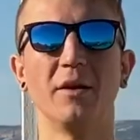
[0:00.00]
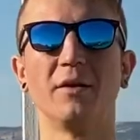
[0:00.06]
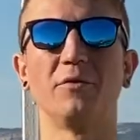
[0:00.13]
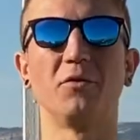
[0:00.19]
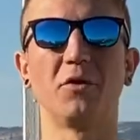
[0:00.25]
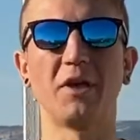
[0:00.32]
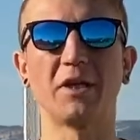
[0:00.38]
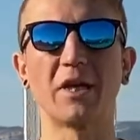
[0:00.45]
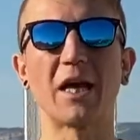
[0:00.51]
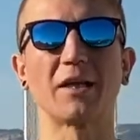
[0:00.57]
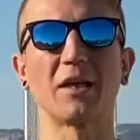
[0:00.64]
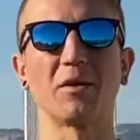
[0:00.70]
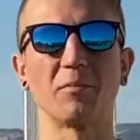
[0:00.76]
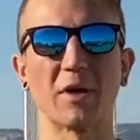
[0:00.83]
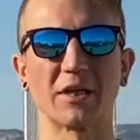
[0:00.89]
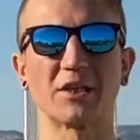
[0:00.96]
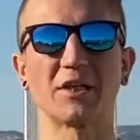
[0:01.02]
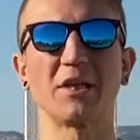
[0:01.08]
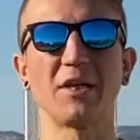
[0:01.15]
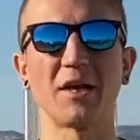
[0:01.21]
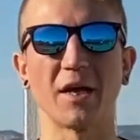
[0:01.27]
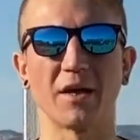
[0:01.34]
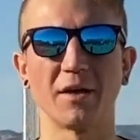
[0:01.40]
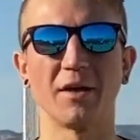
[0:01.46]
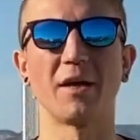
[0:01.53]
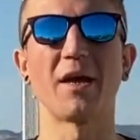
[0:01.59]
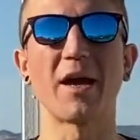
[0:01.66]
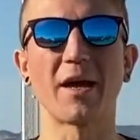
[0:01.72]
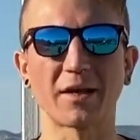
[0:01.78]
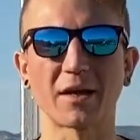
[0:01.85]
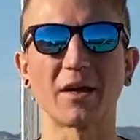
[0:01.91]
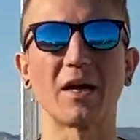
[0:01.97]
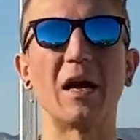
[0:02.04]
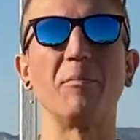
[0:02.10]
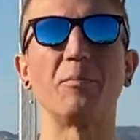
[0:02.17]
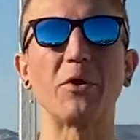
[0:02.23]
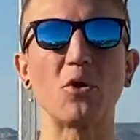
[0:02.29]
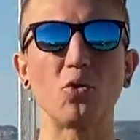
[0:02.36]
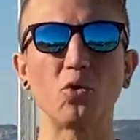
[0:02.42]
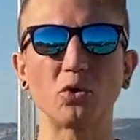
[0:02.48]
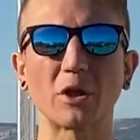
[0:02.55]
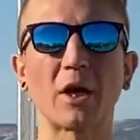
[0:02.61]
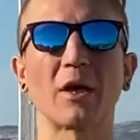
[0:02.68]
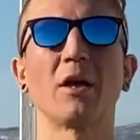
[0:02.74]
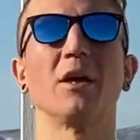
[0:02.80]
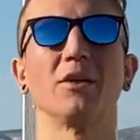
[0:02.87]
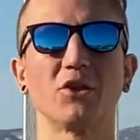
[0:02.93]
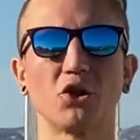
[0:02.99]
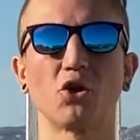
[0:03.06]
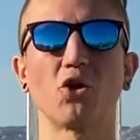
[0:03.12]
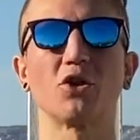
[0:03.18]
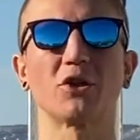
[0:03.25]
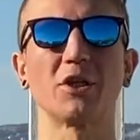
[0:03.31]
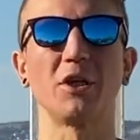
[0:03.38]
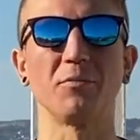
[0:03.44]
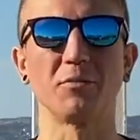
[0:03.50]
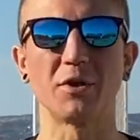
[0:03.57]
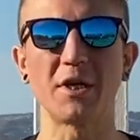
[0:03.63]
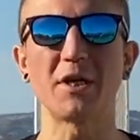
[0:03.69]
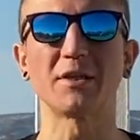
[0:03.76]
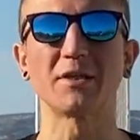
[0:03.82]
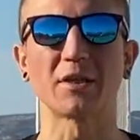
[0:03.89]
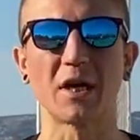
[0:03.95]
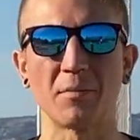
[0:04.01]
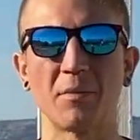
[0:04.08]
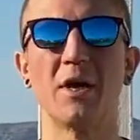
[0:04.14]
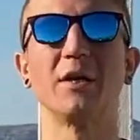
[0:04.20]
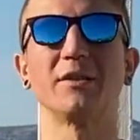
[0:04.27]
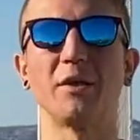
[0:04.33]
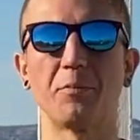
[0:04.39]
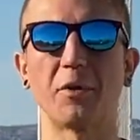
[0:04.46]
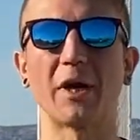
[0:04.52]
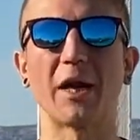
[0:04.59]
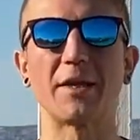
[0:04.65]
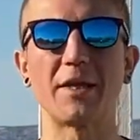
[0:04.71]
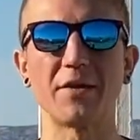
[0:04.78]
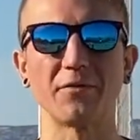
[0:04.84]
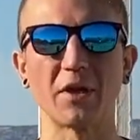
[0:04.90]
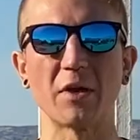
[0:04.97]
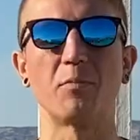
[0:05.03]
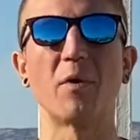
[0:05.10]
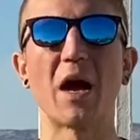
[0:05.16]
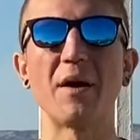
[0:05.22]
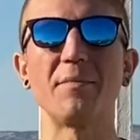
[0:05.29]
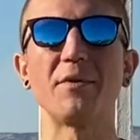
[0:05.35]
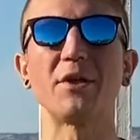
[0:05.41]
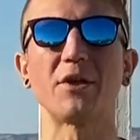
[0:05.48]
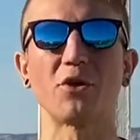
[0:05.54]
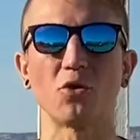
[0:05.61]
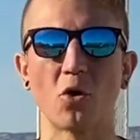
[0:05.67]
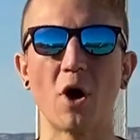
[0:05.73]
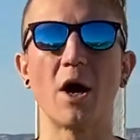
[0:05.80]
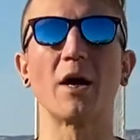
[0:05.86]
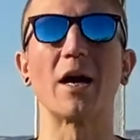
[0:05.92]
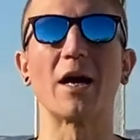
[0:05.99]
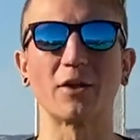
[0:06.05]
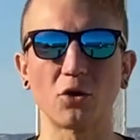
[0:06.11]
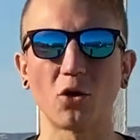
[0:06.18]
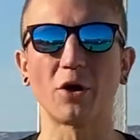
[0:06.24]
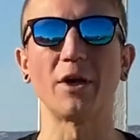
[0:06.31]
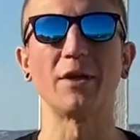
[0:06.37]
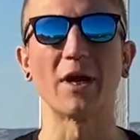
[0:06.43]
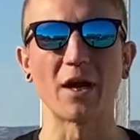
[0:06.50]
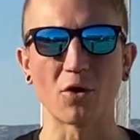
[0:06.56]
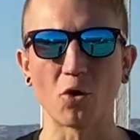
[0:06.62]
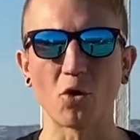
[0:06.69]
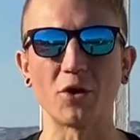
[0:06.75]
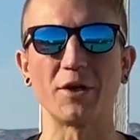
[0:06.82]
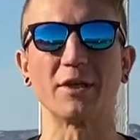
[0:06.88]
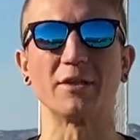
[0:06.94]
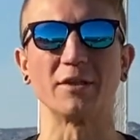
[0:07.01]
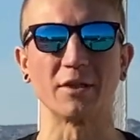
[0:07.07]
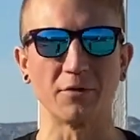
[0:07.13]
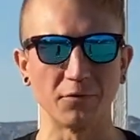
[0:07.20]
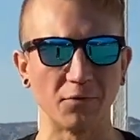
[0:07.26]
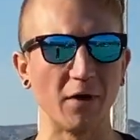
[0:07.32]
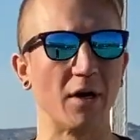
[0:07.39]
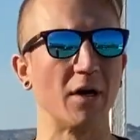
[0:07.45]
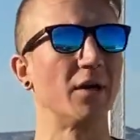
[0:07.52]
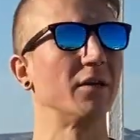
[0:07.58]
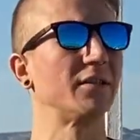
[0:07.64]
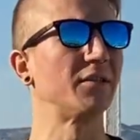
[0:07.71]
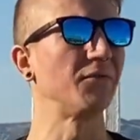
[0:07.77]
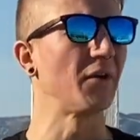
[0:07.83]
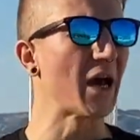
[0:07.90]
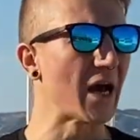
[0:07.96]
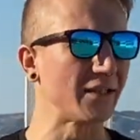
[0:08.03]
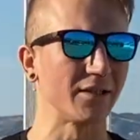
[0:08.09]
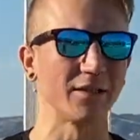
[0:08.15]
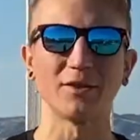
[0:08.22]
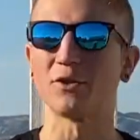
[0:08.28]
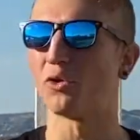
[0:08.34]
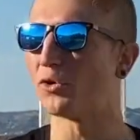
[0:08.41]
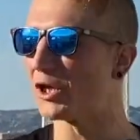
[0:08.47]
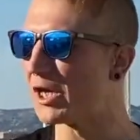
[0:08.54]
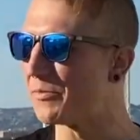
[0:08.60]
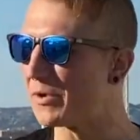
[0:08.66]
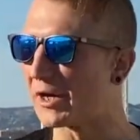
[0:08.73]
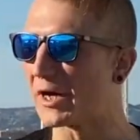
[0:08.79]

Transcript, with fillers: Валидатор машина – это компьютер с жестким диском, с оперативной памятью, который находится в связи с другими